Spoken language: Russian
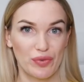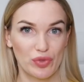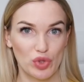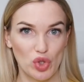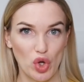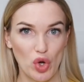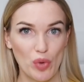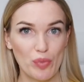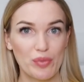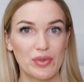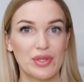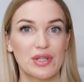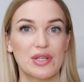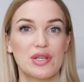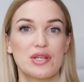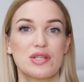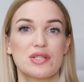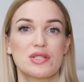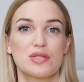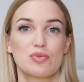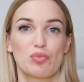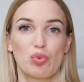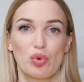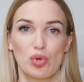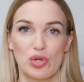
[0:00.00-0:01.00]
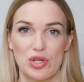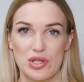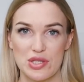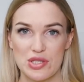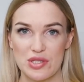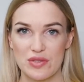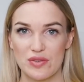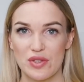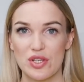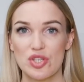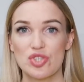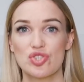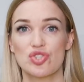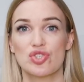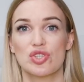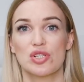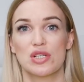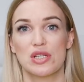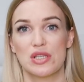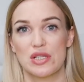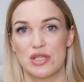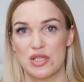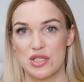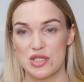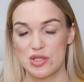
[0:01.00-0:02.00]
и в том есть более
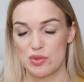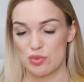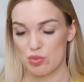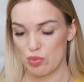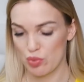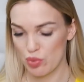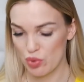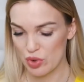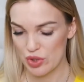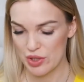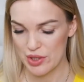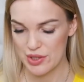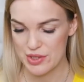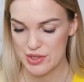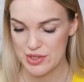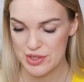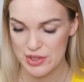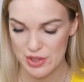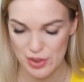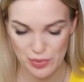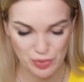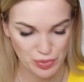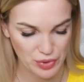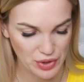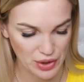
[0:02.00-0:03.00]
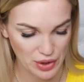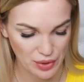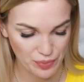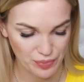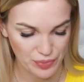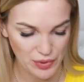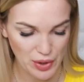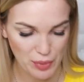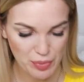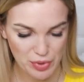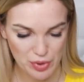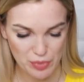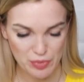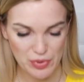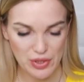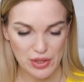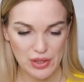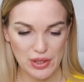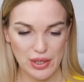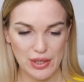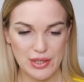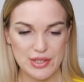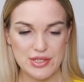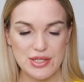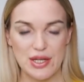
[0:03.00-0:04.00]
свежие, и есть более терпкие.
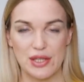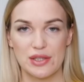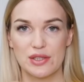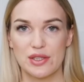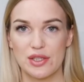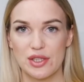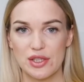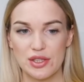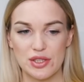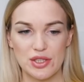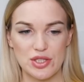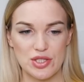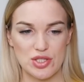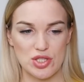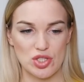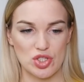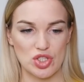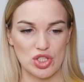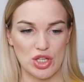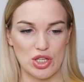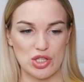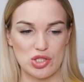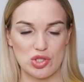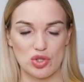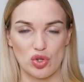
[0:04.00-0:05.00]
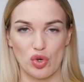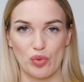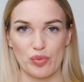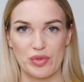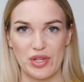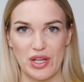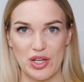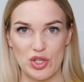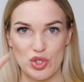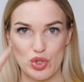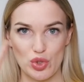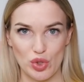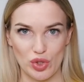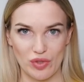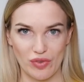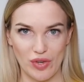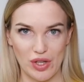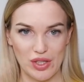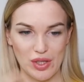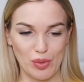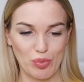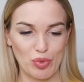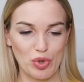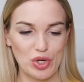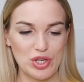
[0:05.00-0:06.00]
Например, эти открытые сейчас, но у меня еще
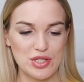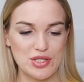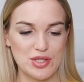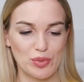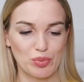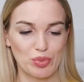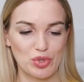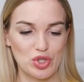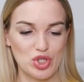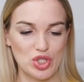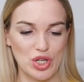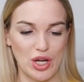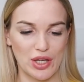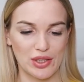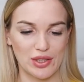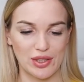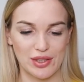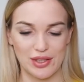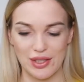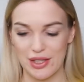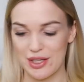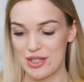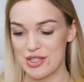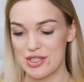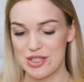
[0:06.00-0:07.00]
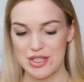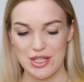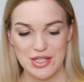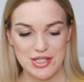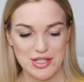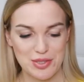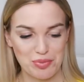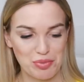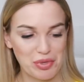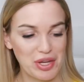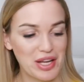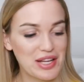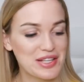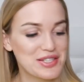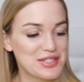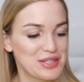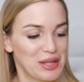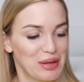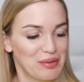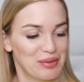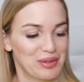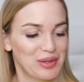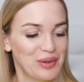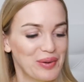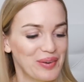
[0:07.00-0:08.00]
два набора запечатанных. Эти я себе
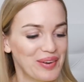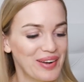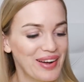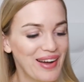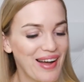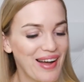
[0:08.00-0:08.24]
оставлю,